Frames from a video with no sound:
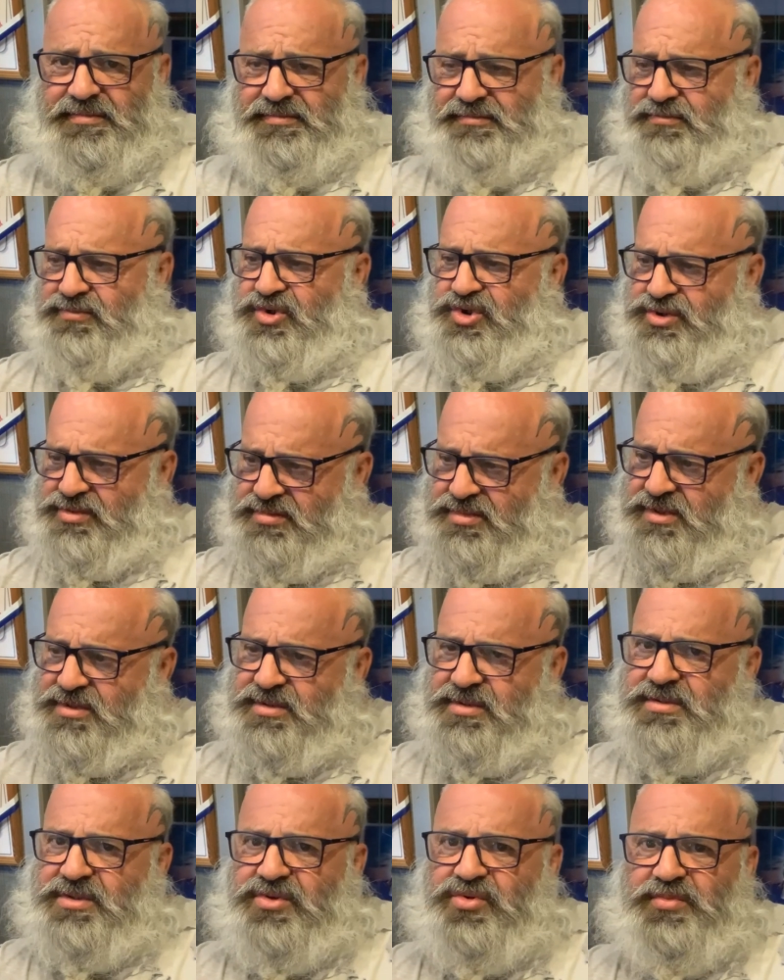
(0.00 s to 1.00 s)
мы же
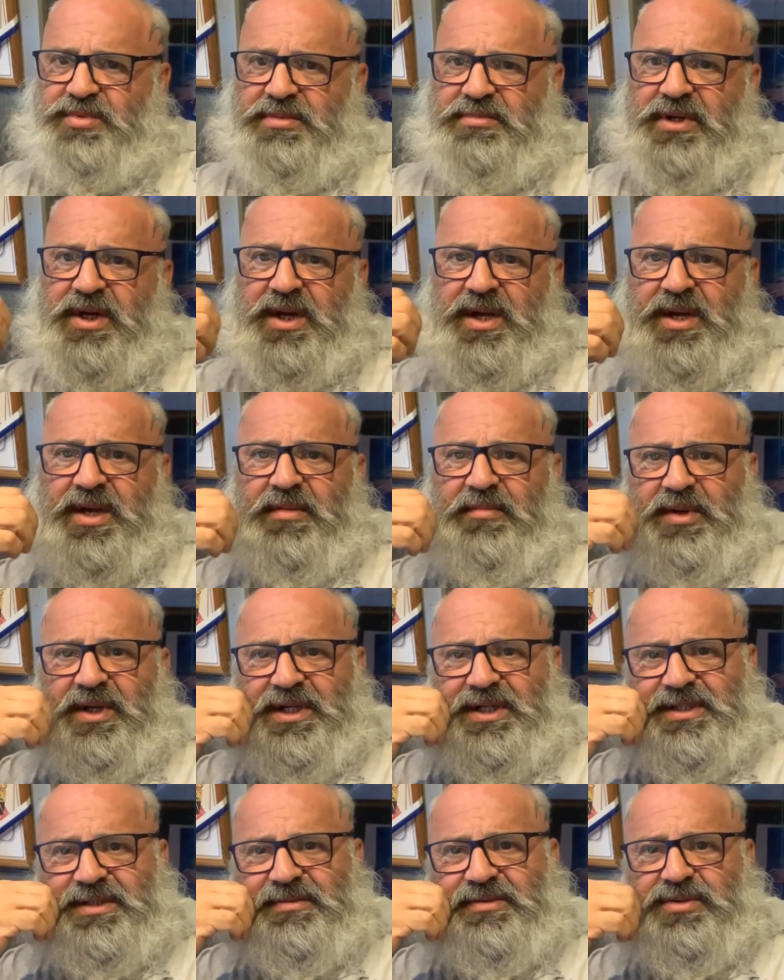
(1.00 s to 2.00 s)
такие любим
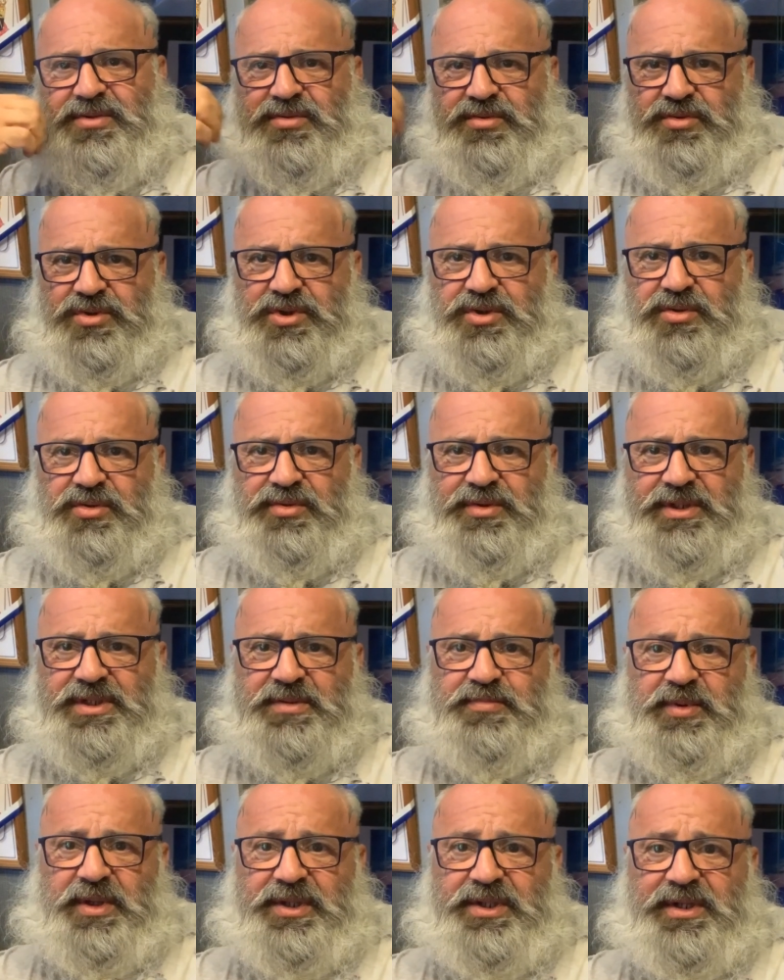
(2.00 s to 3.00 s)
показывать свою силу на
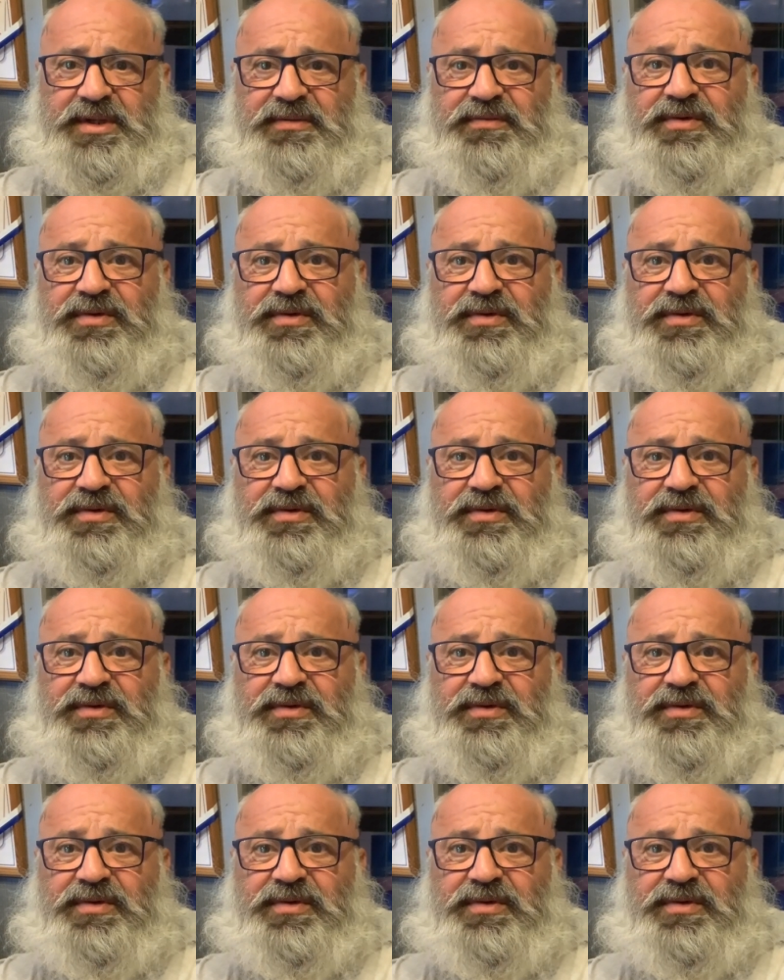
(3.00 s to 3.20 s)
испандеры.